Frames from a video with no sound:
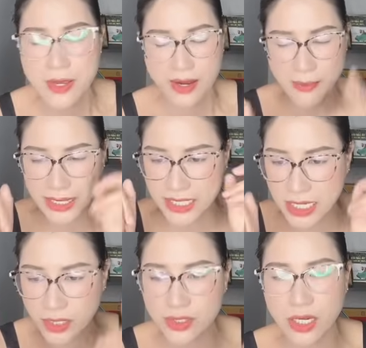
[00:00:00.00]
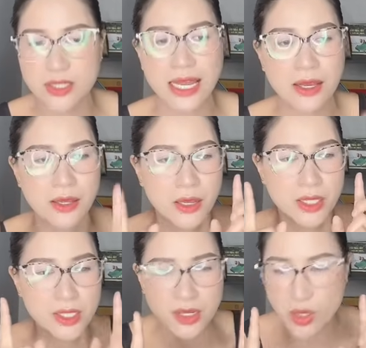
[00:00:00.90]
các bạn chỉ cần nhớ rằng
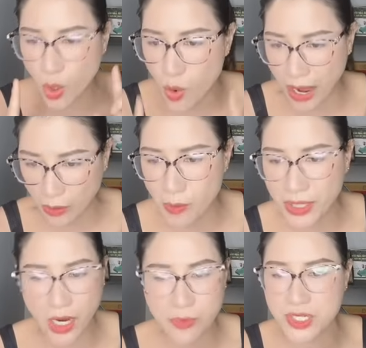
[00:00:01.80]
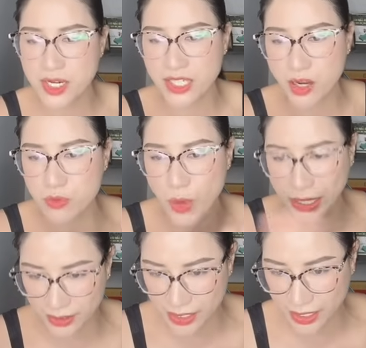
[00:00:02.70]
sự cố gắng của mình ông trời sẽ không
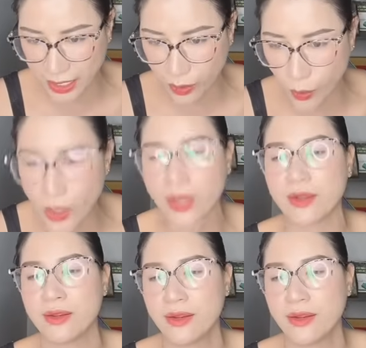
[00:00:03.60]
đoạt đi cái quyền